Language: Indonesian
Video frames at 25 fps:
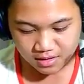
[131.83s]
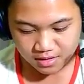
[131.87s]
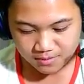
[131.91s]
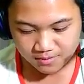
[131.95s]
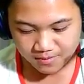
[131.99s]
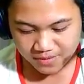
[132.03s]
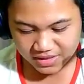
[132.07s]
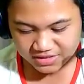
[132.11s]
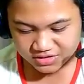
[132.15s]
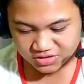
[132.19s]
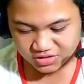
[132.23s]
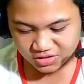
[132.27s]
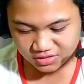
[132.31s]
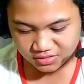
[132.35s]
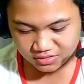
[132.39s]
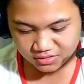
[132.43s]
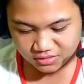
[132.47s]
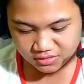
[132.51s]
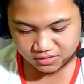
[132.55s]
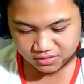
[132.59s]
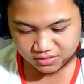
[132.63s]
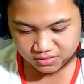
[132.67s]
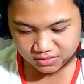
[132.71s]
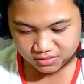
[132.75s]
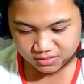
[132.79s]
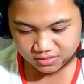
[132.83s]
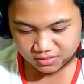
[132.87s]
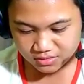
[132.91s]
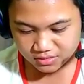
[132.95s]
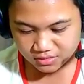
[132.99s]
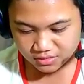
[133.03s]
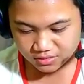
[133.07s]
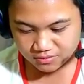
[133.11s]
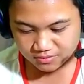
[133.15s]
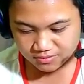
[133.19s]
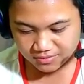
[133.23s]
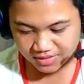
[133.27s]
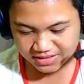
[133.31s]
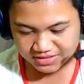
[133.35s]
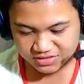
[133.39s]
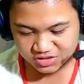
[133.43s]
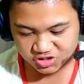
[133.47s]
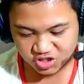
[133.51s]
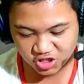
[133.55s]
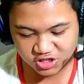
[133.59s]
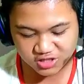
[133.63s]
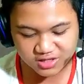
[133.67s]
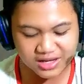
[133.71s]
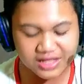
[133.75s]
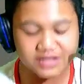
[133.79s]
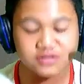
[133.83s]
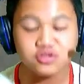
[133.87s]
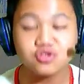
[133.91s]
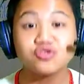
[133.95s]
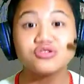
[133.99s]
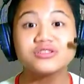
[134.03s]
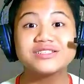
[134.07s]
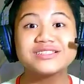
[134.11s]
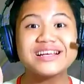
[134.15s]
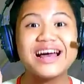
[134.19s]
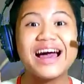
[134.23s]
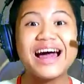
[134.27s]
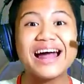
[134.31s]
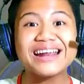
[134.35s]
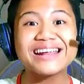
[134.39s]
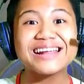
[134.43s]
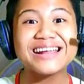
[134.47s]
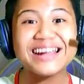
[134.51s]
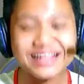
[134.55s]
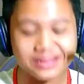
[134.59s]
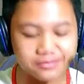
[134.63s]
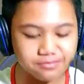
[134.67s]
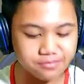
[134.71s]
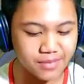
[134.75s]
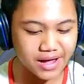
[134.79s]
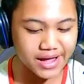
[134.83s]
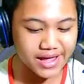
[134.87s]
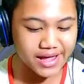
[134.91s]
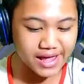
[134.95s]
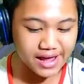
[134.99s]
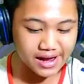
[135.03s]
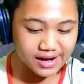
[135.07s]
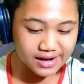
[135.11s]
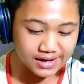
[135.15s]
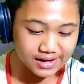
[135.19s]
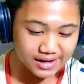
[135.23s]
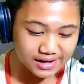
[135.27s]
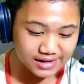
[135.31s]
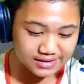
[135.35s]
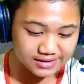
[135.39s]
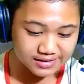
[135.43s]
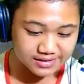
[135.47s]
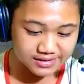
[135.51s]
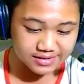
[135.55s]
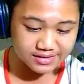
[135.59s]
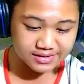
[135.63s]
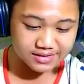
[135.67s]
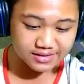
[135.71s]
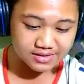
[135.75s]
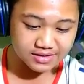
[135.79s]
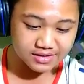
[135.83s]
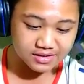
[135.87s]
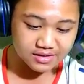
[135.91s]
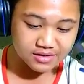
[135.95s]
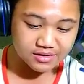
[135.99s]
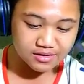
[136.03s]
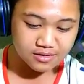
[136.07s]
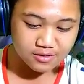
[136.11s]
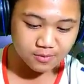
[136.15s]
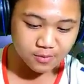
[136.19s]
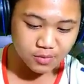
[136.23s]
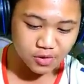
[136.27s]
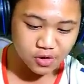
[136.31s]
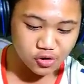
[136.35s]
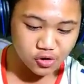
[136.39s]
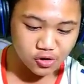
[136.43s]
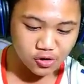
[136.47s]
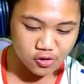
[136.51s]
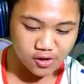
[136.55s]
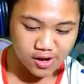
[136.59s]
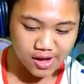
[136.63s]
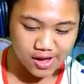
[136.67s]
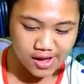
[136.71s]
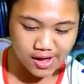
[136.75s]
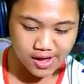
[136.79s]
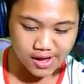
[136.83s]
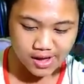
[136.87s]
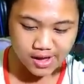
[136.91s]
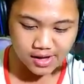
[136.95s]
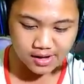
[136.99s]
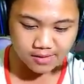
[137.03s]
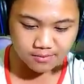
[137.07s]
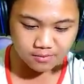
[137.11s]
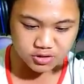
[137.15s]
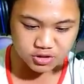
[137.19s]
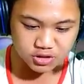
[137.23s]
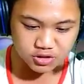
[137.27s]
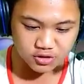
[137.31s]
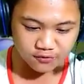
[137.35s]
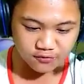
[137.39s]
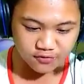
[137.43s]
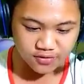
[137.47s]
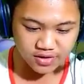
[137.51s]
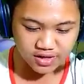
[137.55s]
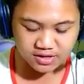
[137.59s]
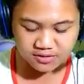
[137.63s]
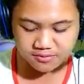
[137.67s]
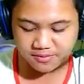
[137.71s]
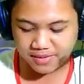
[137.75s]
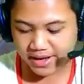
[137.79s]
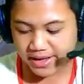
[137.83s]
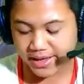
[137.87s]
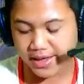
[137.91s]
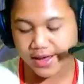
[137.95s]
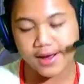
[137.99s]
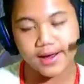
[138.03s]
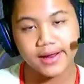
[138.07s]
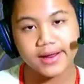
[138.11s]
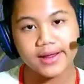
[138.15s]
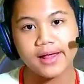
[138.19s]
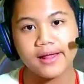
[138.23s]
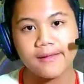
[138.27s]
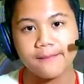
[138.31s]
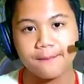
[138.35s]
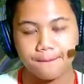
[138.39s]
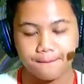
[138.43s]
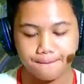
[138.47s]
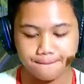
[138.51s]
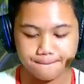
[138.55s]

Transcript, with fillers: Bacot lu. Bacot langsung sekarat bayangkan. Bruno, hahaha, Moscow Lel bayangkan.